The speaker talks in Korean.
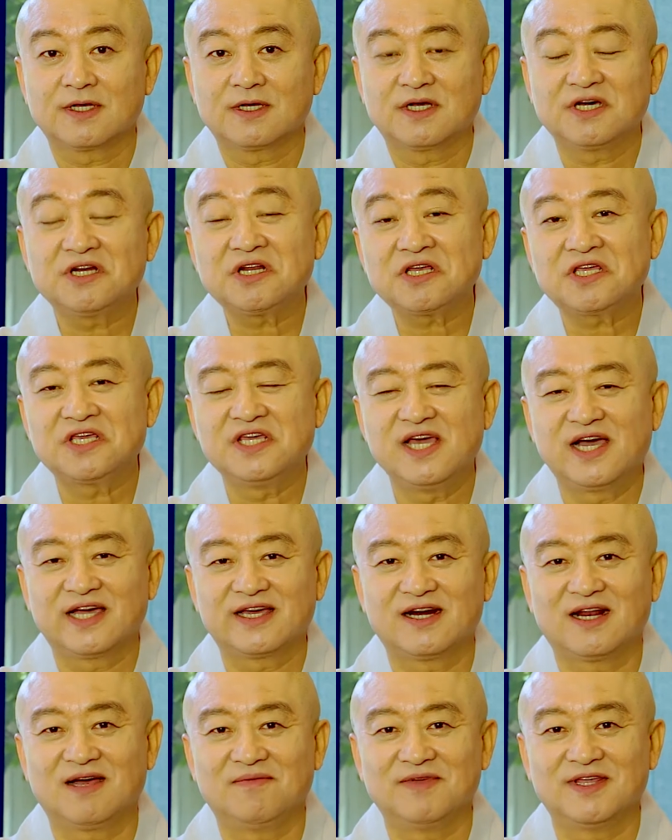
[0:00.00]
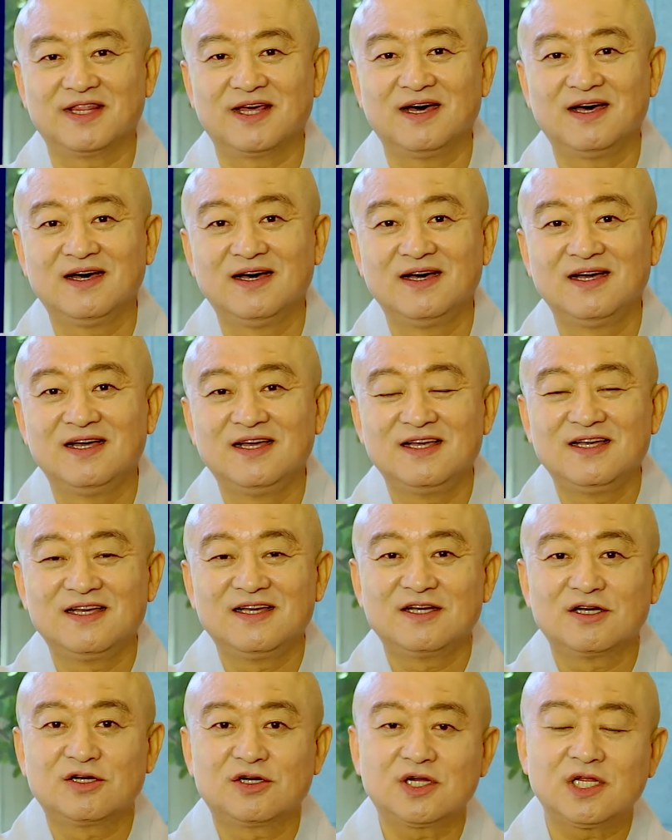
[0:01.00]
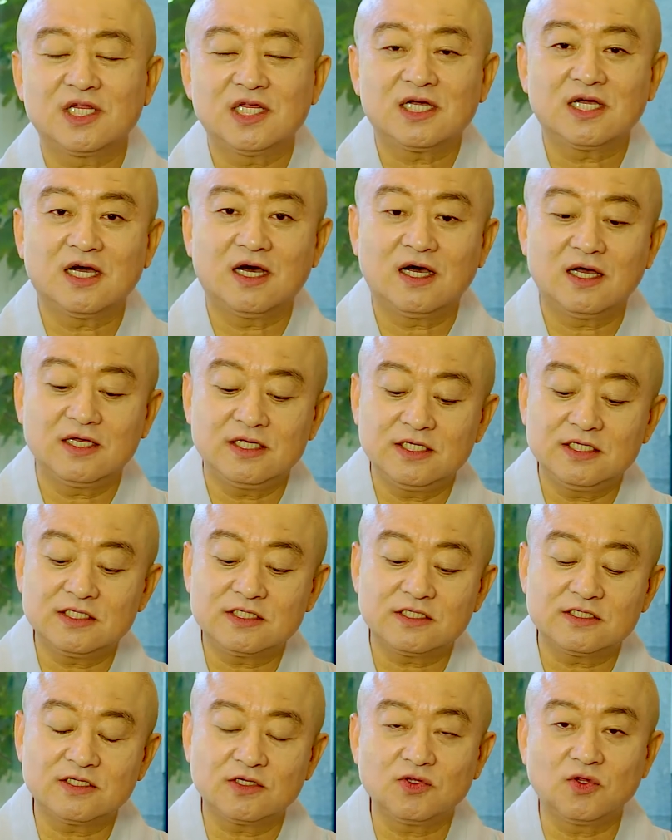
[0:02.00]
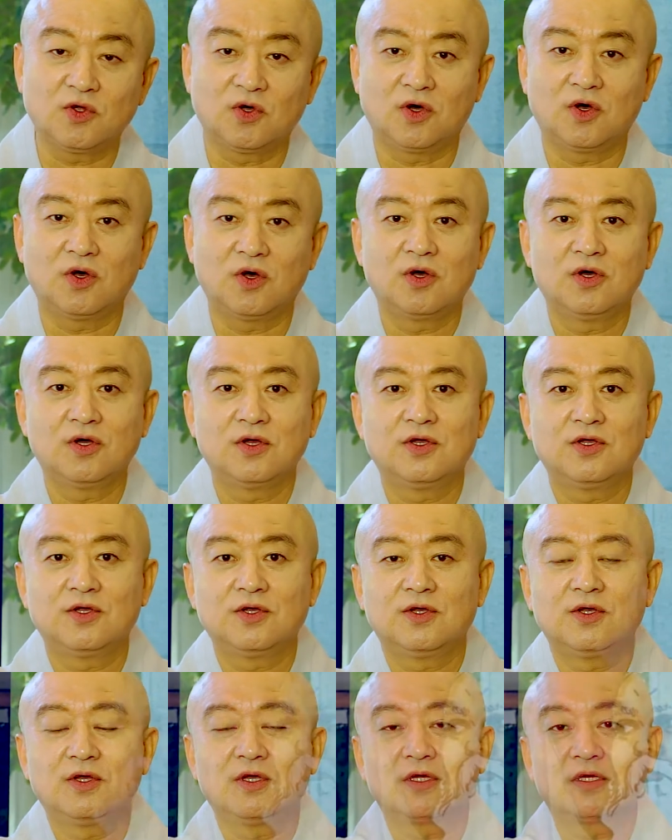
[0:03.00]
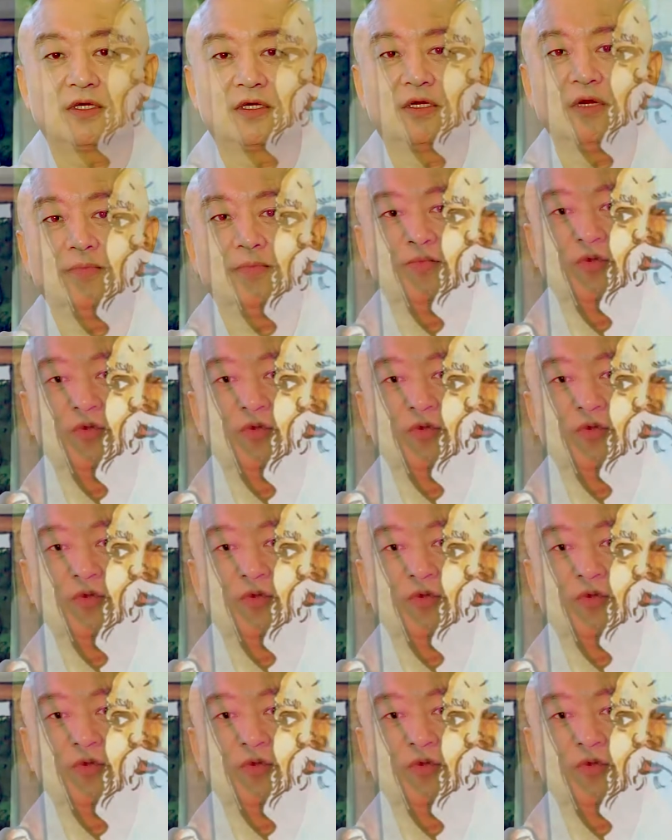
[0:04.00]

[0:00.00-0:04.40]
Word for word: 그렇게 이야기를 합니다. 그러니까 이 스승도 그